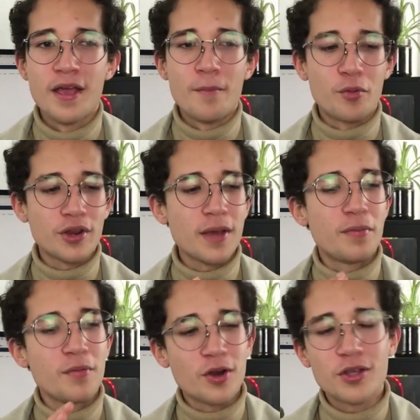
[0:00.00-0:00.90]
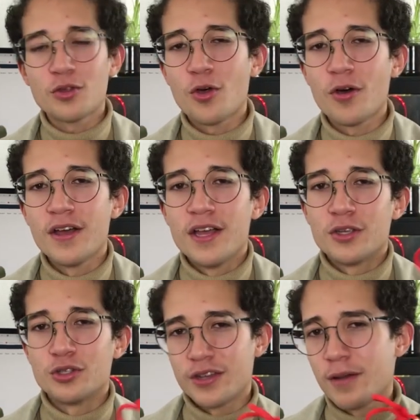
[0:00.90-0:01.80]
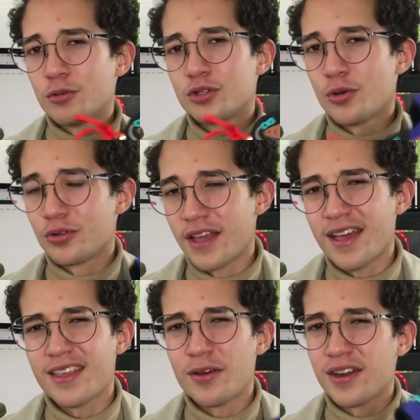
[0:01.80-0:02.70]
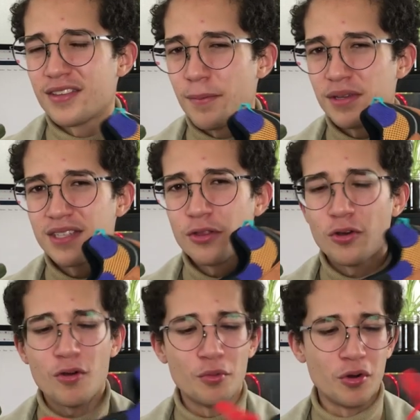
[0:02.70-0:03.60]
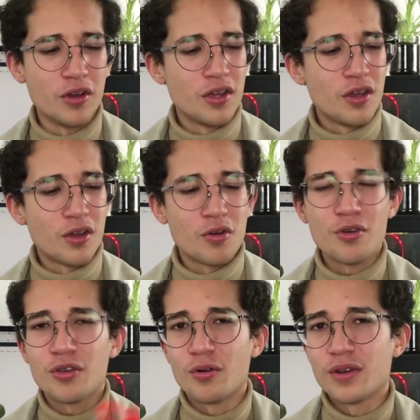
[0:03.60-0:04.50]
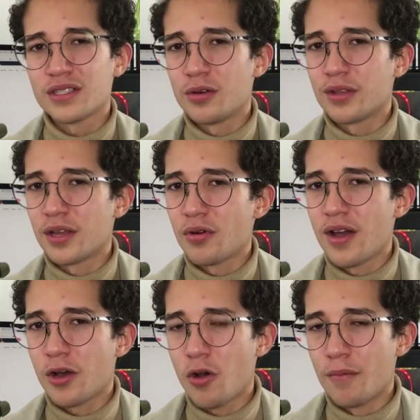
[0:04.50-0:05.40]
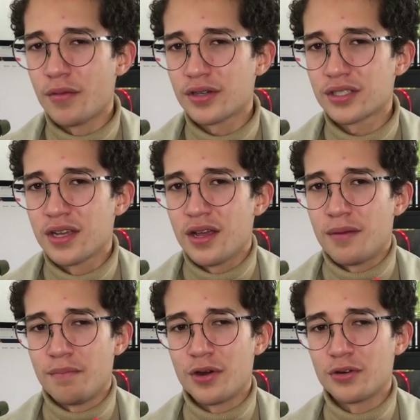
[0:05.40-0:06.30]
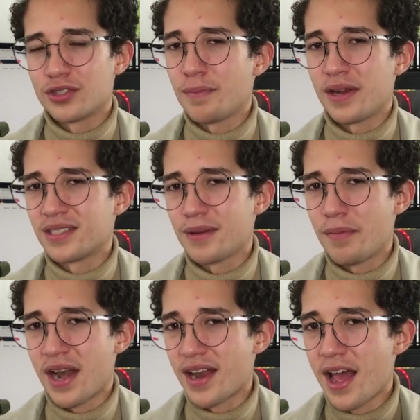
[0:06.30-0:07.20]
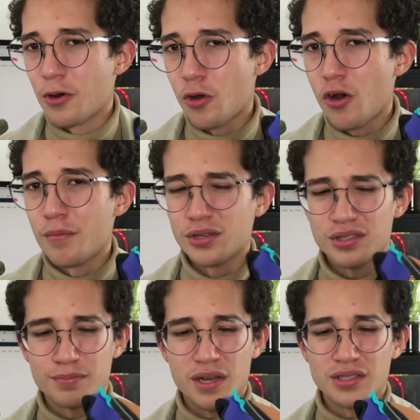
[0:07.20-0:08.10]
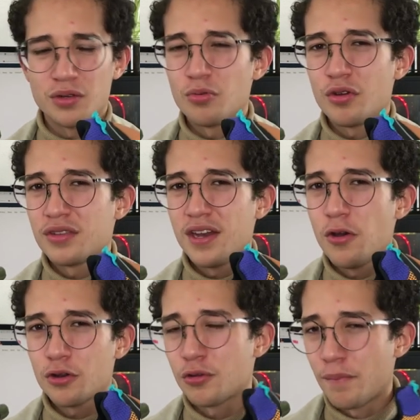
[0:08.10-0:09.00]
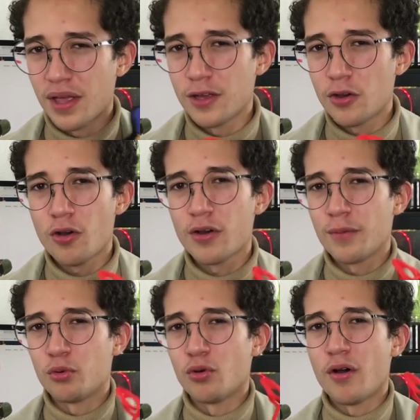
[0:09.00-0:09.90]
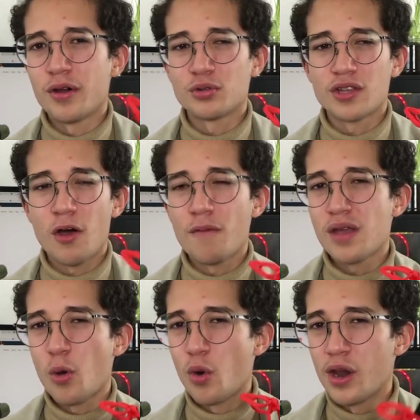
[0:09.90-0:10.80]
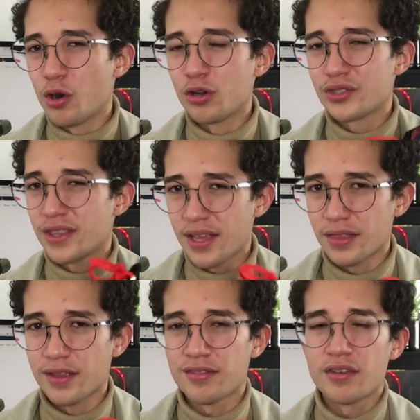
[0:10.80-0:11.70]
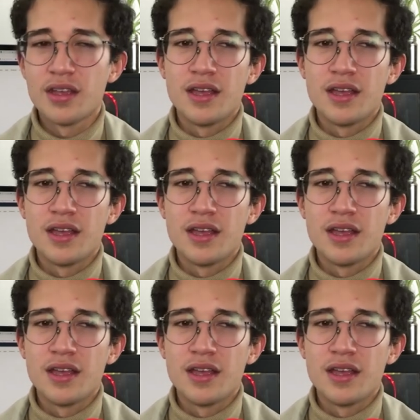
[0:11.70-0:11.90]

Porque primero que todo, yo sé que muchos de ustedes deben estar pensando como, coño, es una silueta nueva de Converse, pero no se parece para nada a los Converse. Parecen unos tenis ortopédicos que pudo haber usado mi abuelo en los 70s.